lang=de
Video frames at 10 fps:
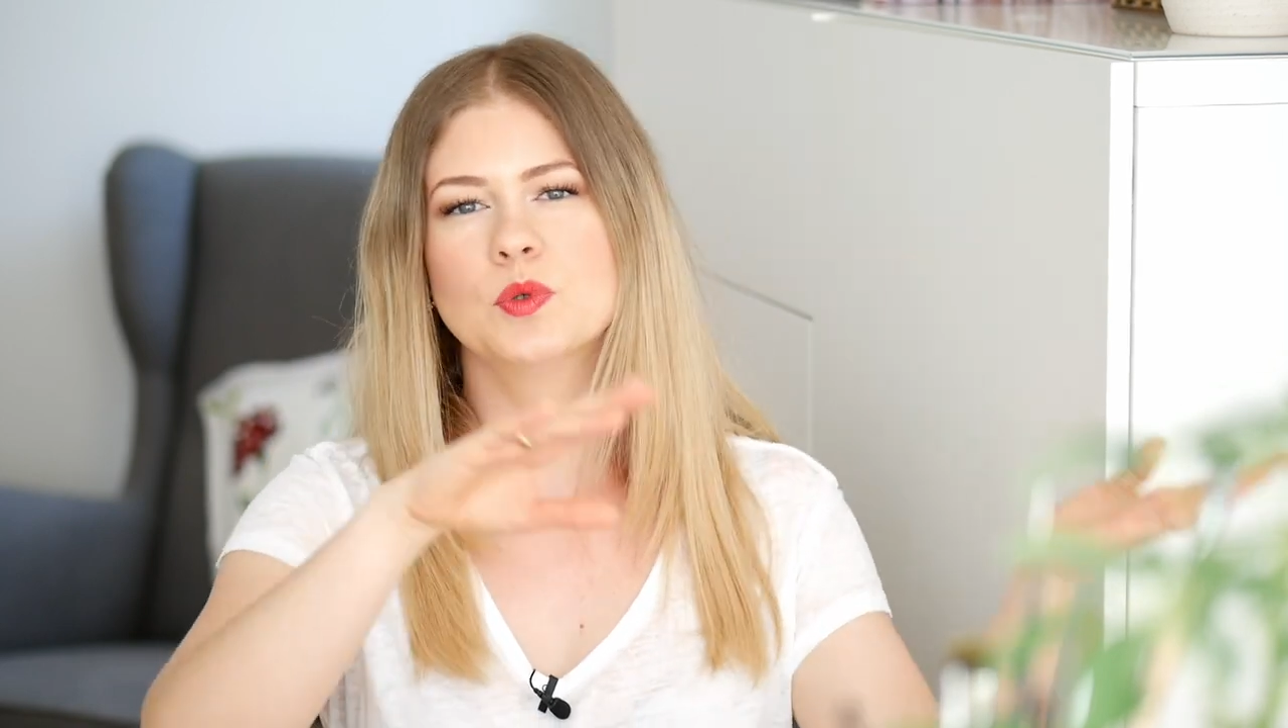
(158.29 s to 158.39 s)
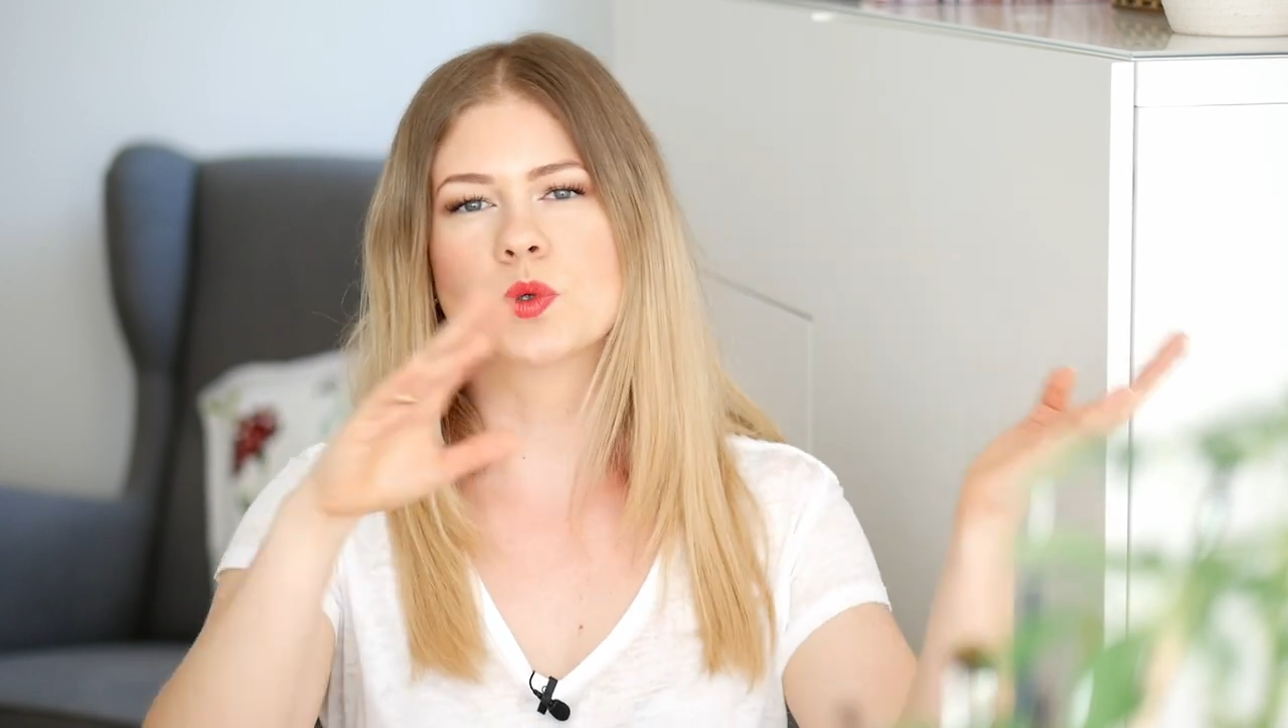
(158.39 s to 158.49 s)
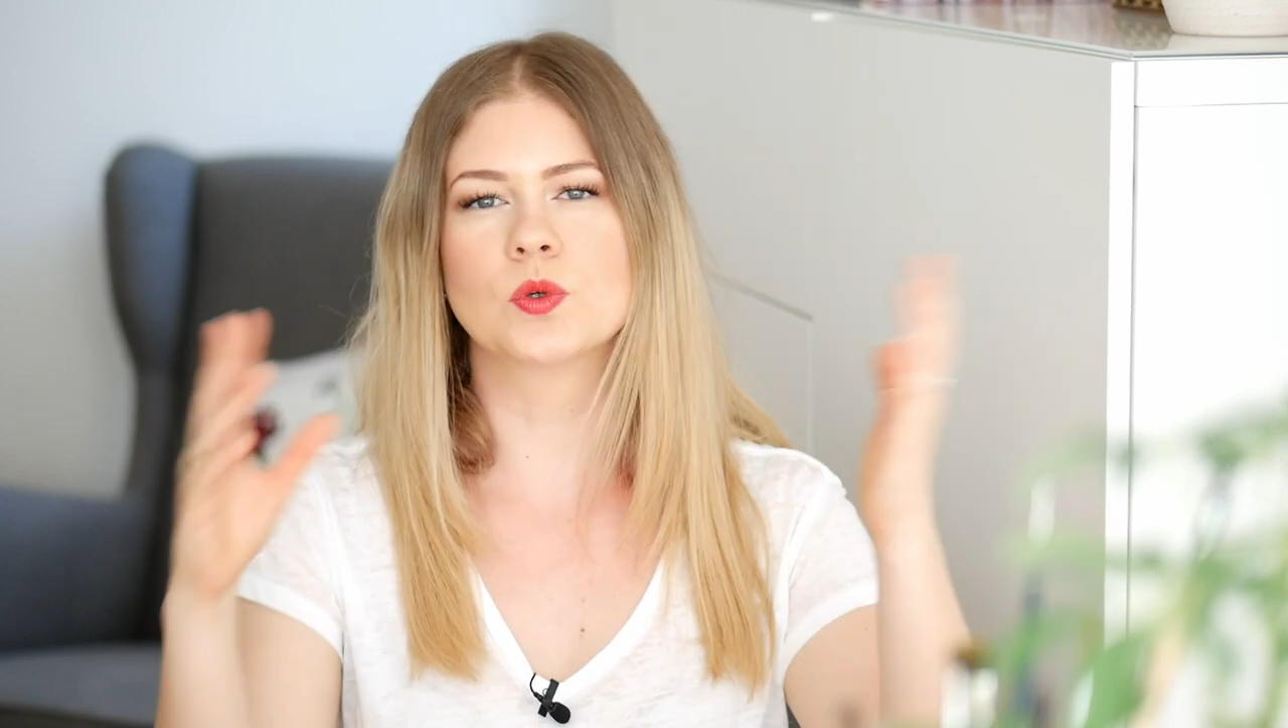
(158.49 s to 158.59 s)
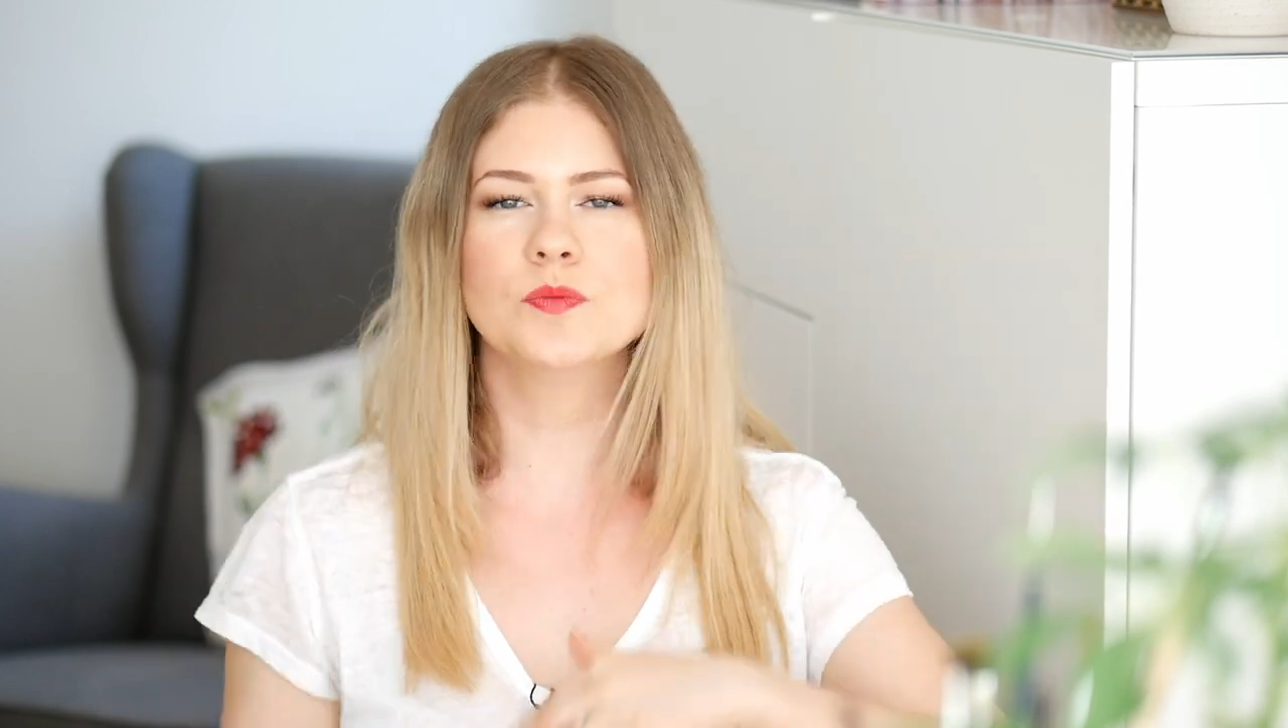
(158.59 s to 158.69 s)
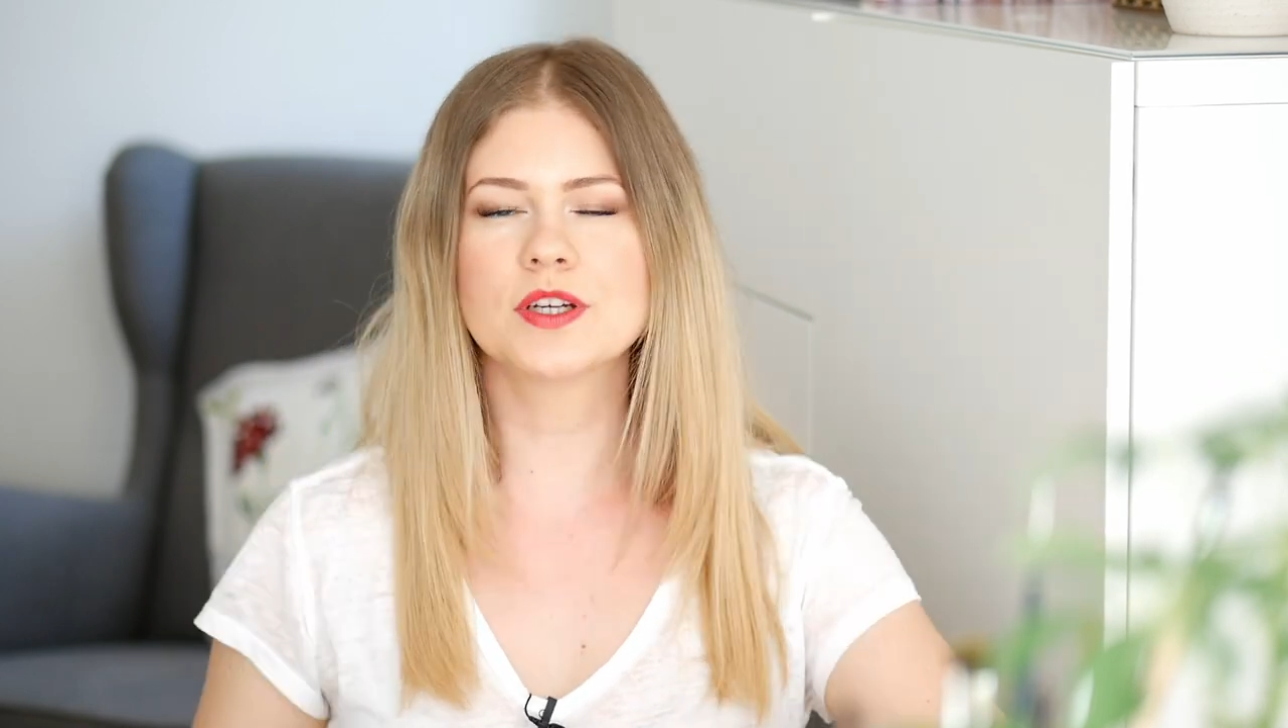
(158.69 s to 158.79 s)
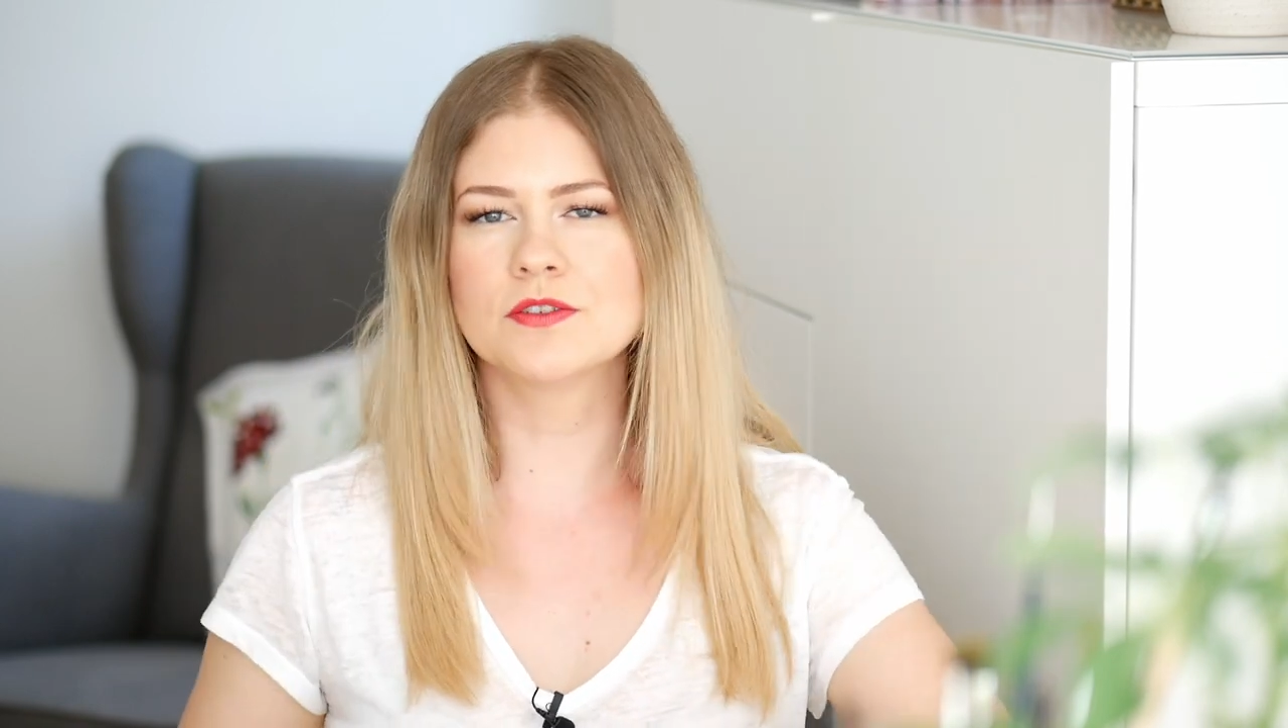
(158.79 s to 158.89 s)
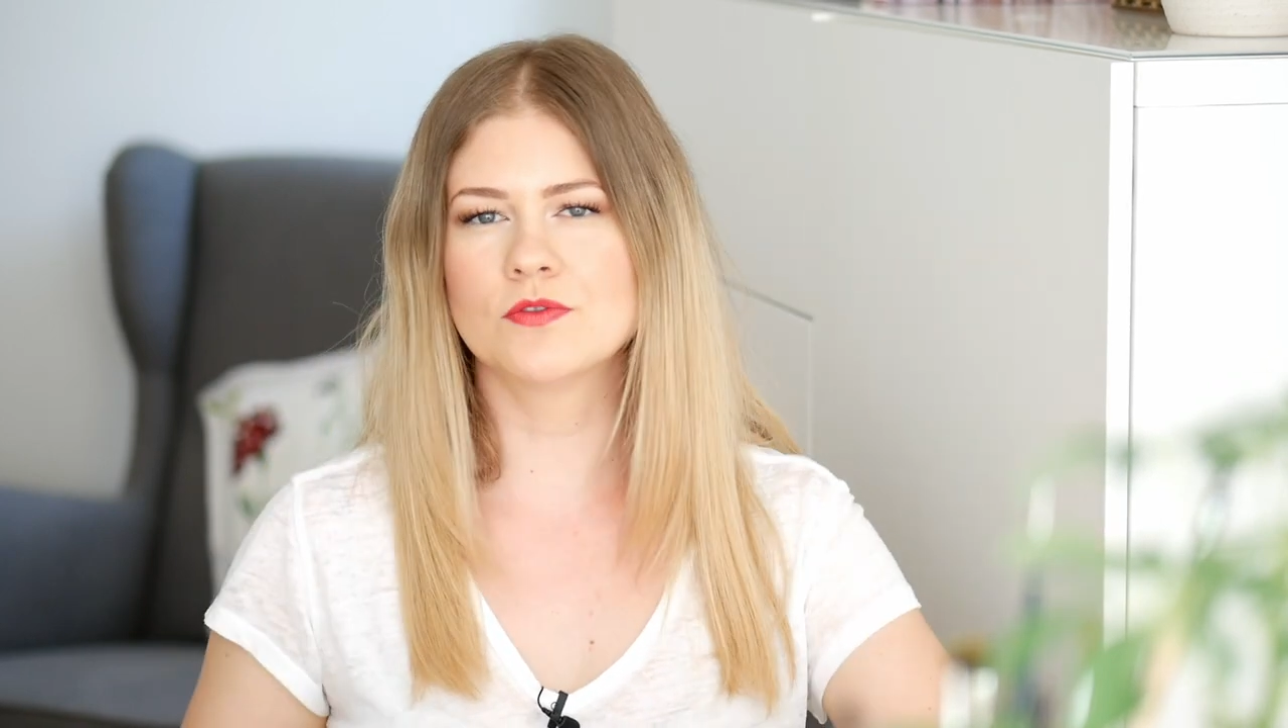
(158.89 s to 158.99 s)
berühmter